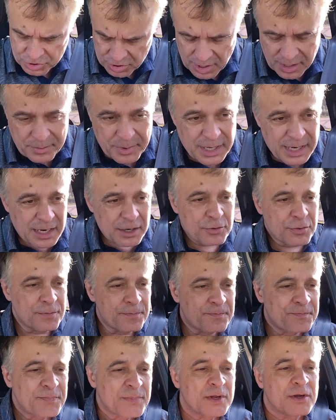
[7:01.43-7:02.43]
de trabalho
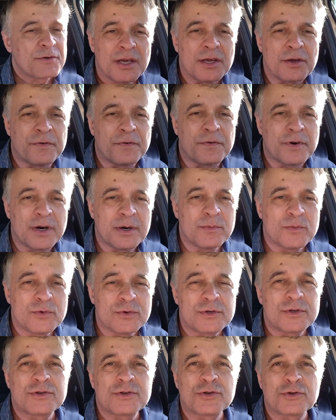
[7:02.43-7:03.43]
e
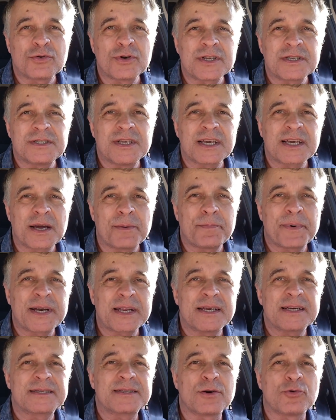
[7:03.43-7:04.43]
vamos torcer que
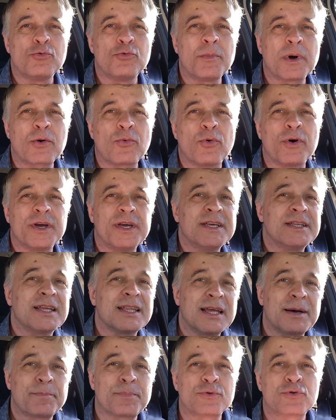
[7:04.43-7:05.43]
apareça alguma corrida
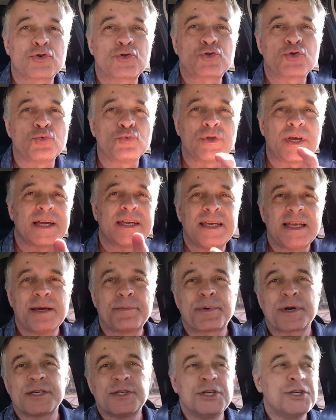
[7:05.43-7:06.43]
lá para o sul da ilha
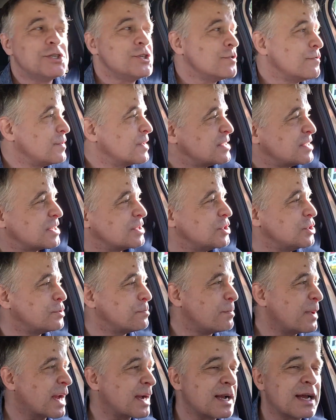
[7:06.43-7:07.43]
para a gente ver se a gente
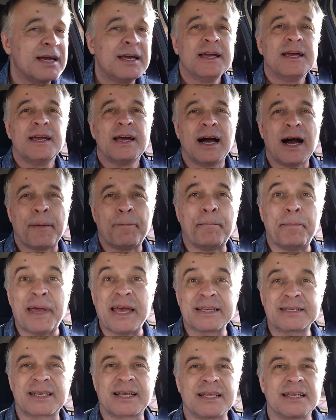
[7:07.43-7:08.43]
pega a
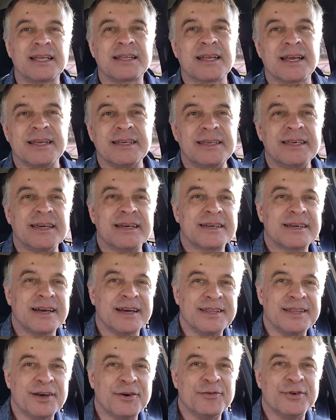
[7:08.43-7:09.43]
pesca da tainha
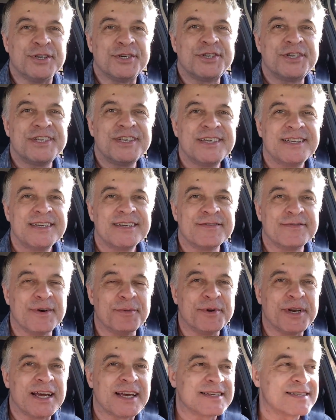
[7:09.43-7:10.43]
ainda hoje.
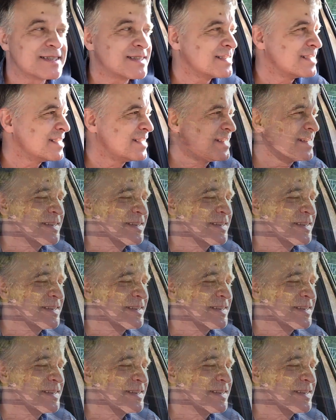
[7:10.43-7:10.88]
Vamos nessa!